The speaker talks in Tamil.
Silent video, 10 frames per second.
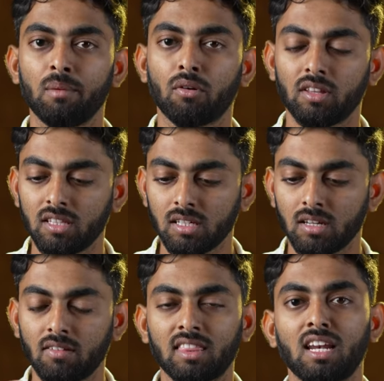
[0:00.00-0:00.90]
இப்போ வந்து
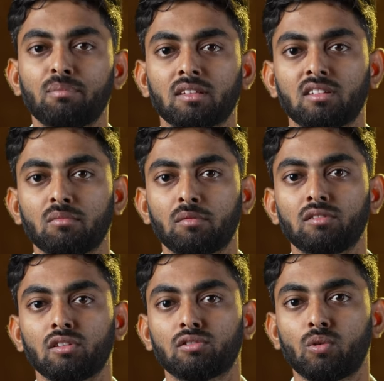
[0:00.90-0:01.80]
வெத்தலை பிரசனம்
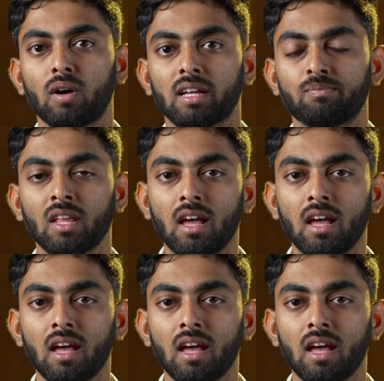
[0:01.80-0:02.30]
அப்படின்னு சொல்லி சொல்லுவாங்க